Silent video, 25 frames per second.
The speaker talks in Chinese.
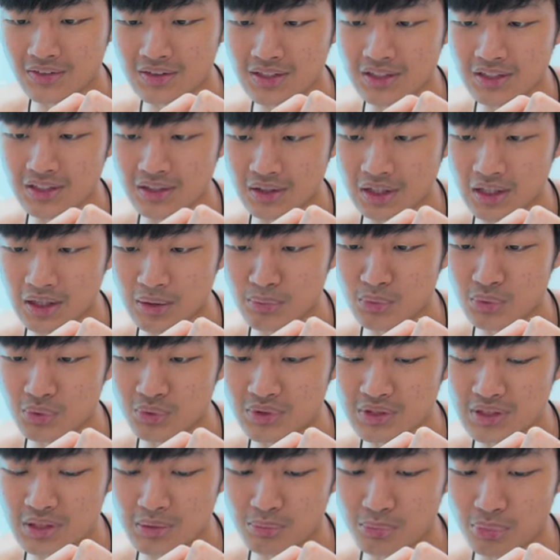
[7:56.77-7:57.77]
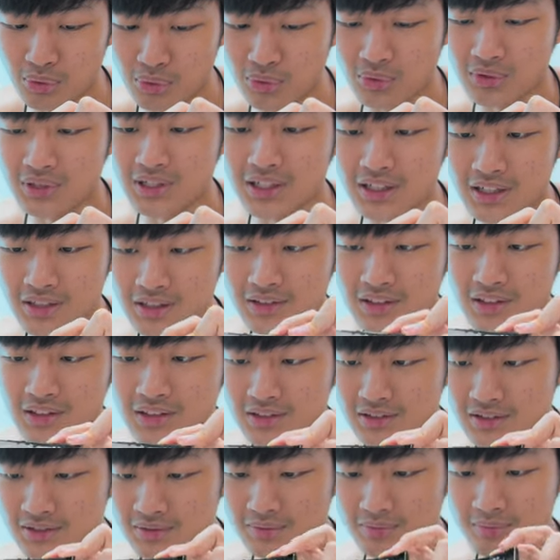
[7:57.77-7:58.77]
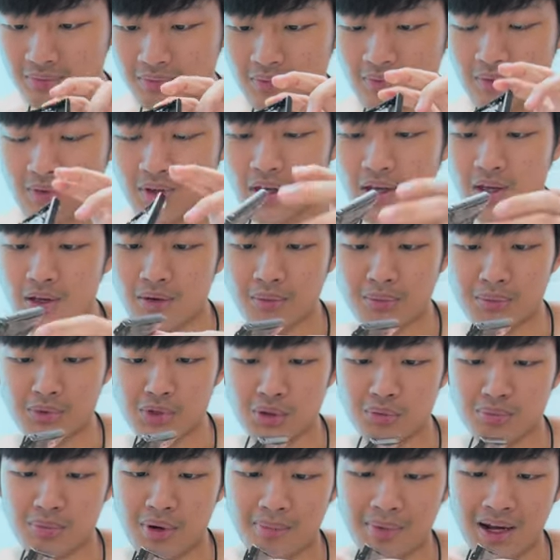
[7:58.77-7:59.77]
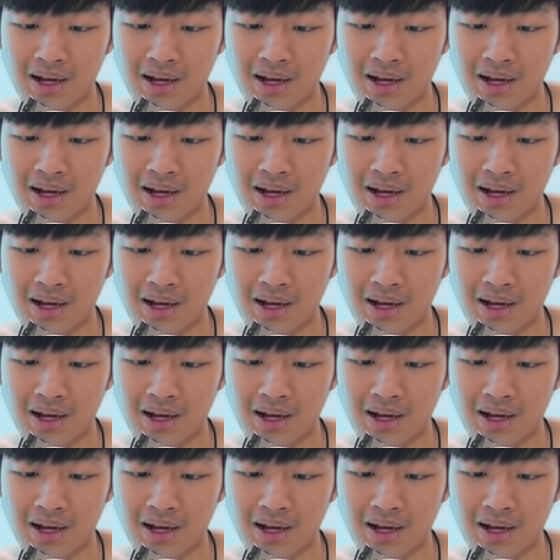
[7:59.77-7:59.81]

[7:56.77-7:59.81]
为这个荧幕已经破掉了。我们就慢